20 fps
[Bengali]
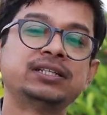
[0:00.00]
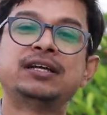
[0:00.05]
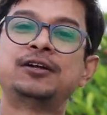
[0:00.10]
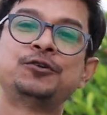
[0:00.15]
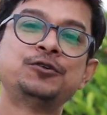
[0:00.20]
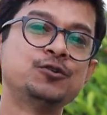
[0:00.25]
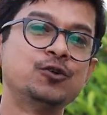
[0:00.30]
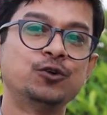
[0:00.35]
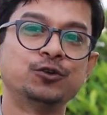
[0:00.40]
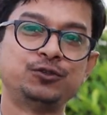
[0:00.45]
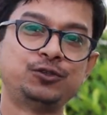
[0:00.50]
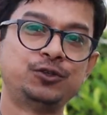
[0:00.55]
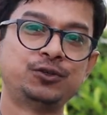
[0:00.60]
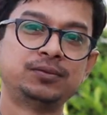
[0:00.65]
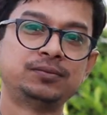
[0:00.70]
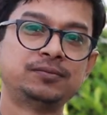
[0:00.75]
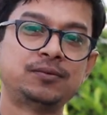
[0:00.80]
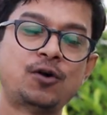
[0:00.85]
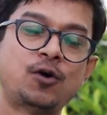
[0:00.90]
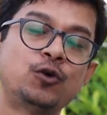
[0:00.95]
অসাধারণ
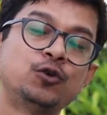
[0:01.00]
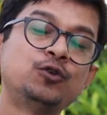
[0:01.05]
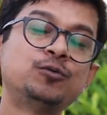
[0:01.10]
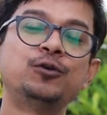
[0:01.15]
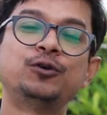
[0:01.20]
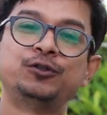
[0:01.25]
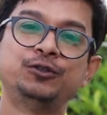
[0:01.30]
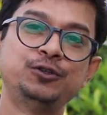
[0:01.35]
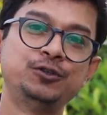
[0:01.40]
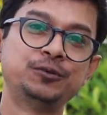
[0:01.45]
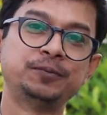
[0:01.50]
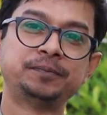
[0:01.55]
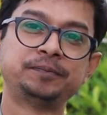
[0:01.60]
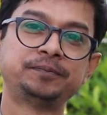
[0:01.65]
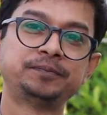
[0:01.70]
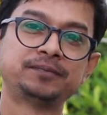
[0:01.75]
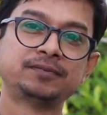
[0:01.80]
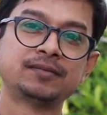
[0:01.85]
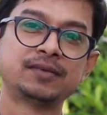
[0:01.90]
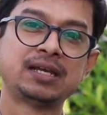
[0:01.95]
গন্ধ অনবদ্য
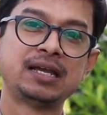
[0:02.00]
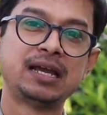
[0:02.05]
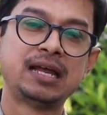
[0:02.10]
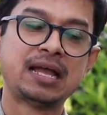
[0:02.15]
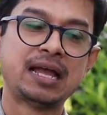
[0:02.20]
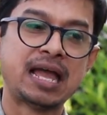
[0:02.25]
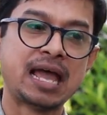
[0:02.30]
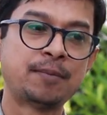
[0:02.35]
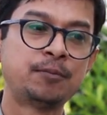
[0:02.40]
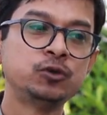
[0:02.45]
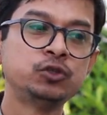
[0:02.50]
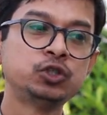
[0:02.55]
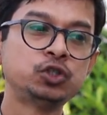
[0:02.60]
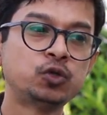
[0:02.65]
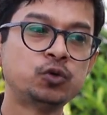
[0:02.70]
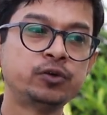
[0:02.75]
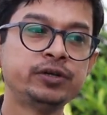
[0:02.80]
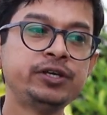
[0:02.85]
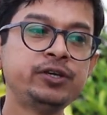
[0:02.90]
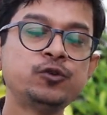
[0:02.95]

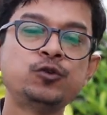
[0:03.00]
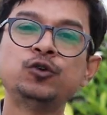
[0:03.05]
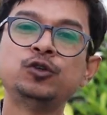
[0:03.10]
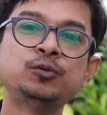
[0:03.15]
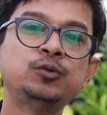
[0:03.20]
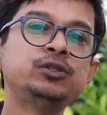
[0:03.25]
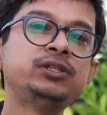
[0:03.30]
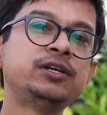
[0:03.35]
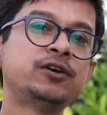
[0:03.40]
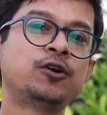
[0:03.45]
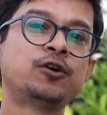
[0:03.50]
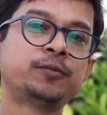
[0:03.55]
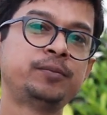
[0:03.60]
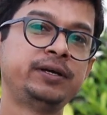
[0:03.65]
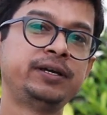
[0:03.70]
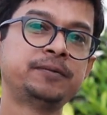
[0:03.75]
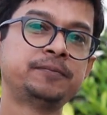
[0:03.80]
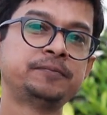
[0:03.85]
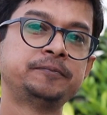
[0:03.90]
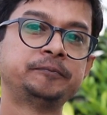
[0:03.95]
এমন স্বর্গীয় অনুভূতি
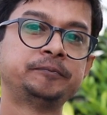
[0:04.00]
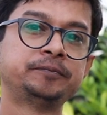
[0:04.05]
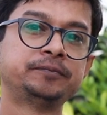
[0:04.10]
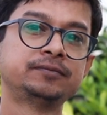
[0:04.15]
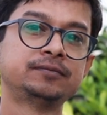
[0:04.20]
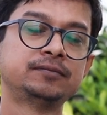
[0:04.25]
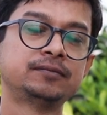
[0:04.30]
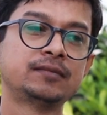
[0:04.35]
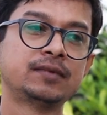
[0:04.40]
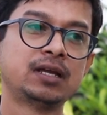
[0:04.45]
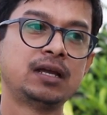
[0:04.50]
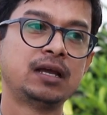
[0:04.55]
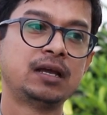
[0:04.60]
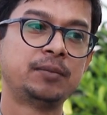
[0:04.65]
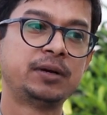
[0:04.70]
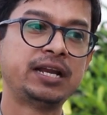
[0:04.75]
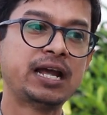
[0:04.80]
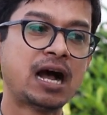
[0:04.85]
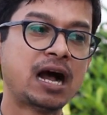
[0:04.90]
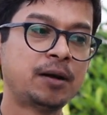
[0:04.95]
হবে
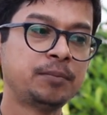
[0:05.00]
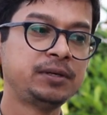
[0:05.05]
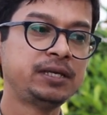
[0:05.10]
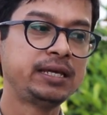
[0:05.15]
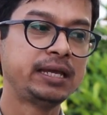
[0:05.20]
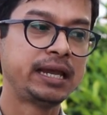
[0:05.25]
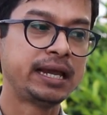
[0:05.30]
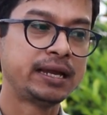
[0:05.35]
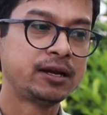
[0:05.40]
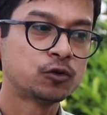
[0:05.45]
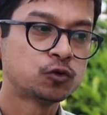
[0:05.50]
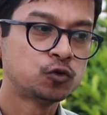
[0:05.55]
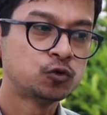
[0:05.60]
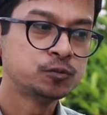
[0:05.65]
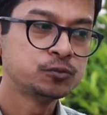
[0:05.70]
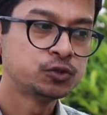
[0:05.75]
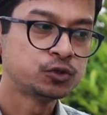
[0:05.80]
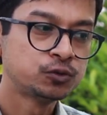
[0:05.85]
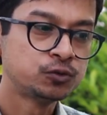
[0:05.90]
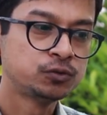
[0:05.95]
মানে আমি
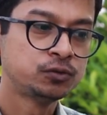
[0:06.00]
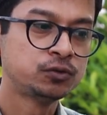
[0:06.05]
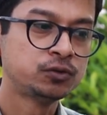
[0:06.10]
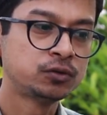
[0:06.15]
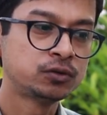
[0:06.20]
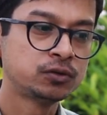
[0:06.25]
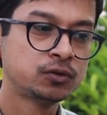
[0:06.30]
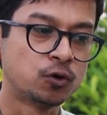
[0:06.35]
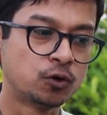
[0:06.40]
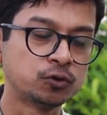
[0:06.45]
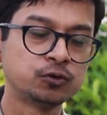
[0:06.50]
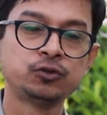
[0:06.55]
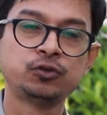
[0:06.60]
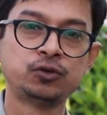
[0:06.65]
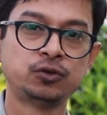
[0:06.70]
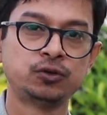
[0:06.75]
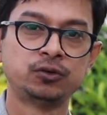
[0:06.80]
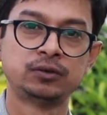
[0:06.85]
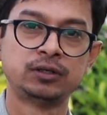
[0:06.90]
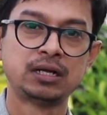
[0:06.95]
এরকম সুন্দর
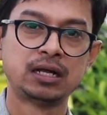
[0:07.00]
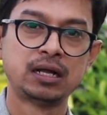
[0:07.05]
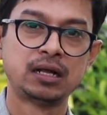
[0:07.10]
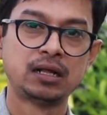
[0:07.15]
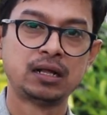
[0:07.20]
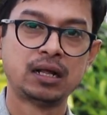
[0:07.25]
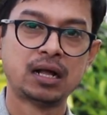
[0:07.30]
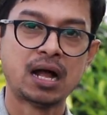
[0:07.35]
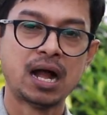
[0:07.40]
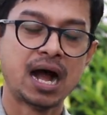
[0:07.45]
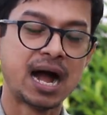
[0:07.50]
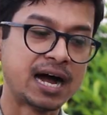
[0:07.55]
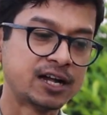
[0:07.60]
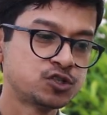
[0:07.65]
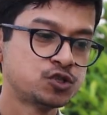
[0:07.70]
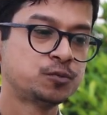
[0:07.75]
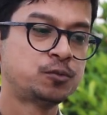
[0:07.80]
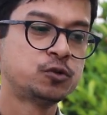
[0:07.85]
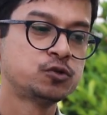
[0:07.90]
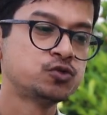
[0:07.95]
গন্ধ
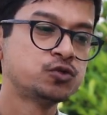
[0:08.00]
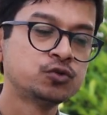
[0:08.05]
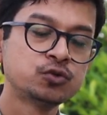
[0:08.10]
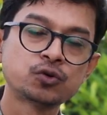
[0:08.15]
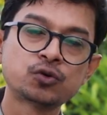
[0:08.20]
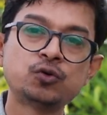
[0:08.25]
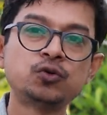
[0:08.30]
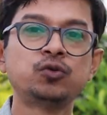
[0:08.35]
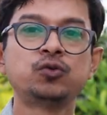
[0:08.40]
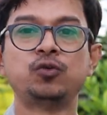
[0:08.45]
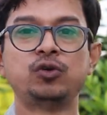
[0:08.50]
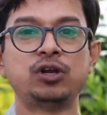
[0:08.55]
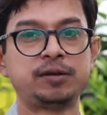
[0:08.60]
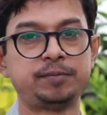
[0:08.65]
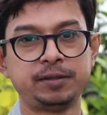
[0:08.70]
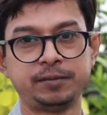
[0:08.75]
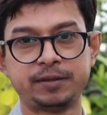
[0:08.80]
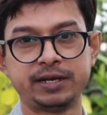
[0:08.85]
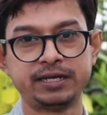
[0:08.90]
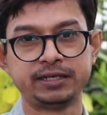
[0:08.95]
আজও পর্যন্ত কোনো
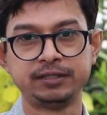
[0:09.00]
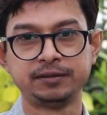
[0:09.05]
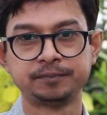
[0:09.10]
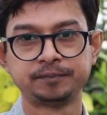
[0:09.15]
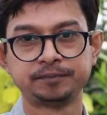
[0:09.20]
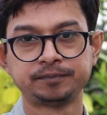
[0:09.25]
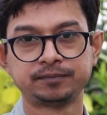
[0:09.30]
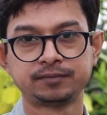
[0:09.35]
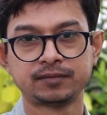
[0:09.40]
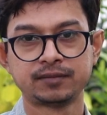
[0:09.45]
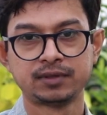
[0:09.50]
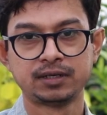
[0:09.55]
গোলাপে পাইনি